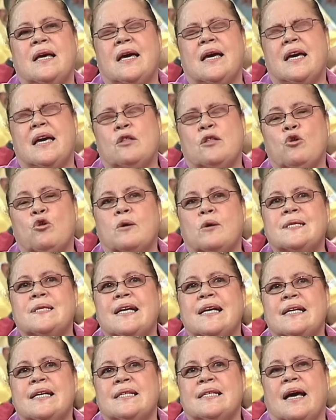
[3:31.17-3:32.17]

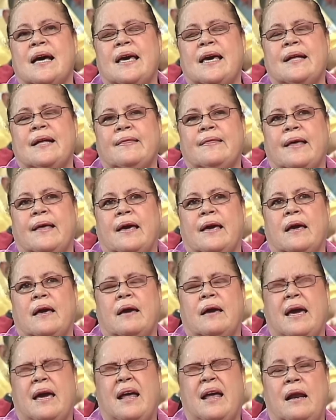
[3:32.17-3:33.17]
Entonces,
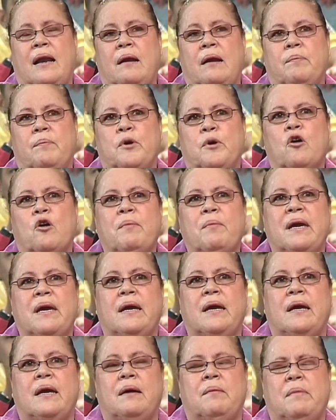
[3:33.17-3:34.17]
este, él vio
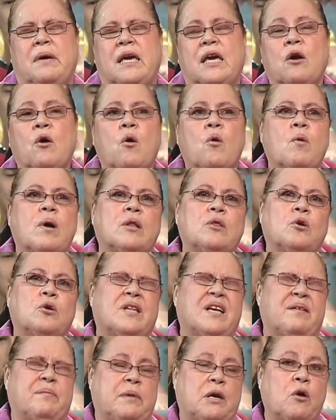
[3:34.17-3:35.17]
mi, mi hijo cuando
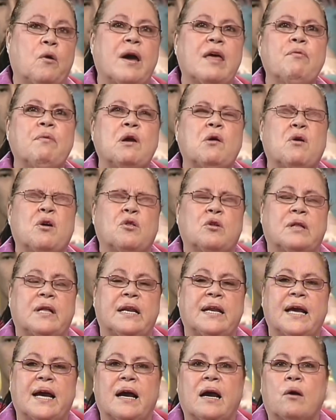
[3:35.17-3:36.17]
mi hijo Edwin cuando
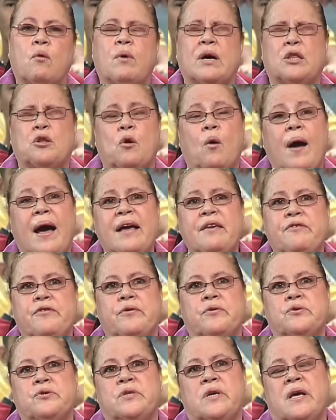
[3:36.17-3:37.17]
tenía cuatro
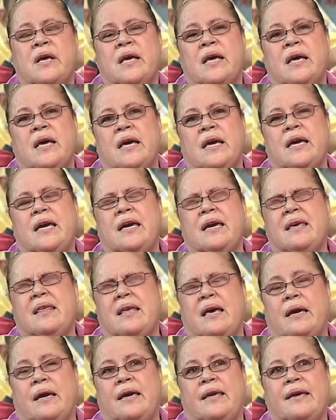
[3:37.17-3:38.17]
años y,
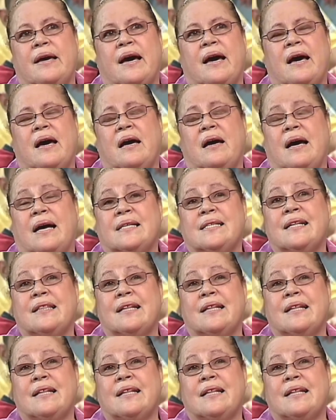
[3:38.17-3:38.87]
ya hace